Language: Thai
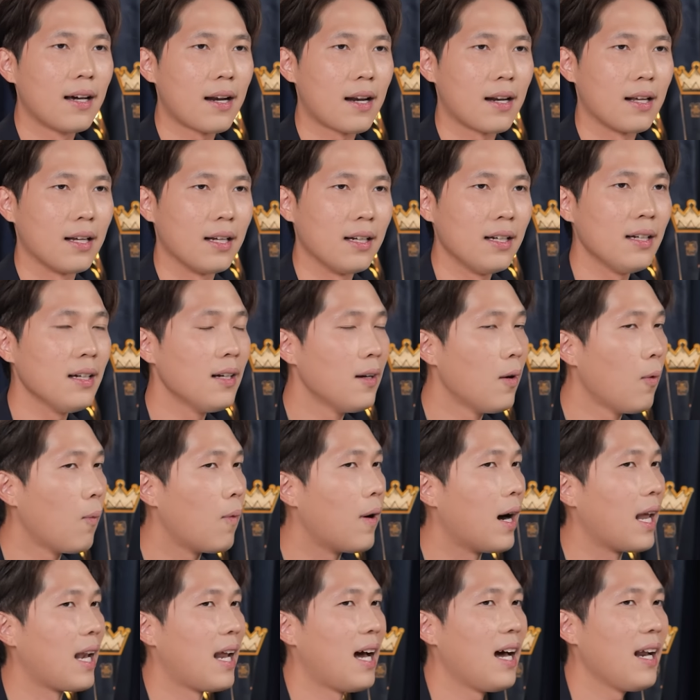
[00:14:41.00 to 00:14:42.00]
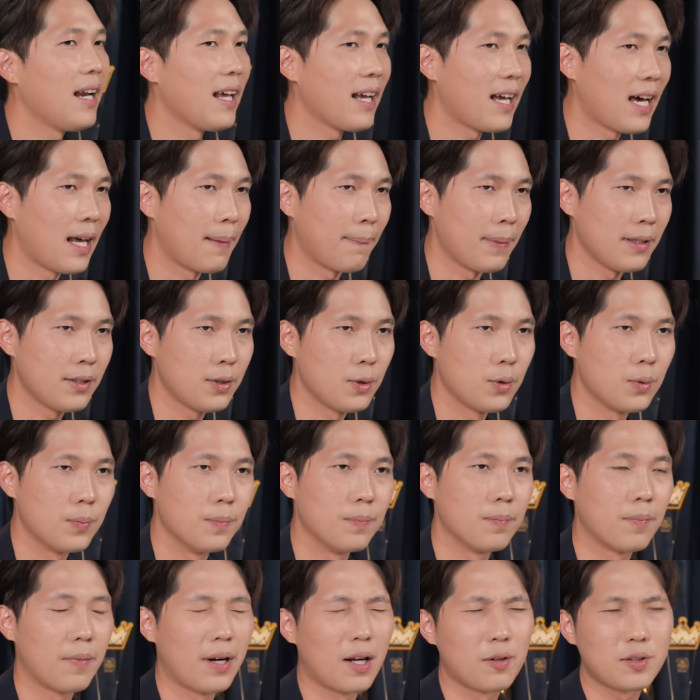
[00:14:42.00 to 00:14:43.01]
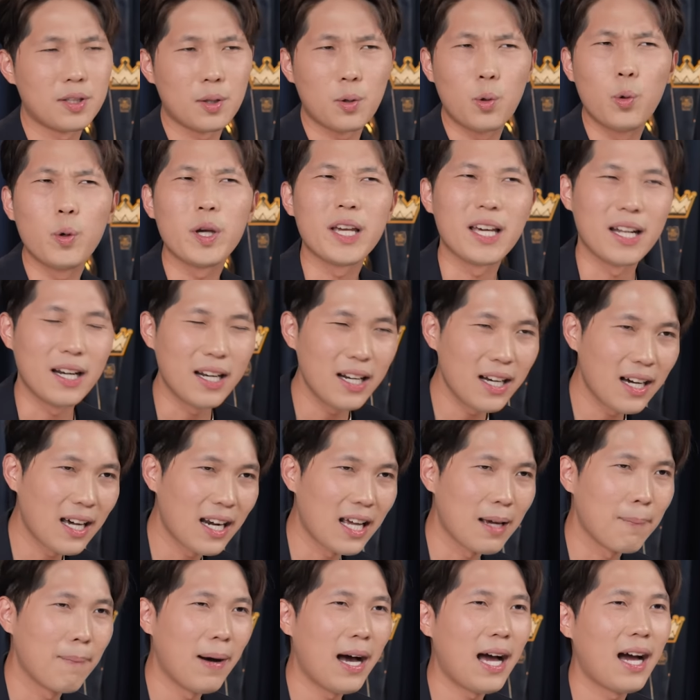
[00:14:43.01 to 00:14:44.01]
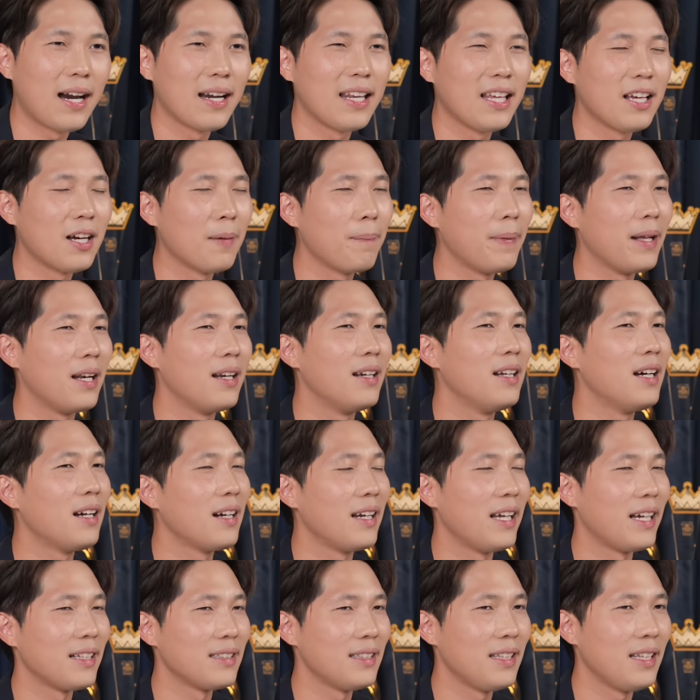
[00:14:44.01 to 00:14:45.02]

หรือวาระในการประชุมเราจะคุยกันเรื่องอะไรบ้างนี่ก็เป็นเรื่องเล็ก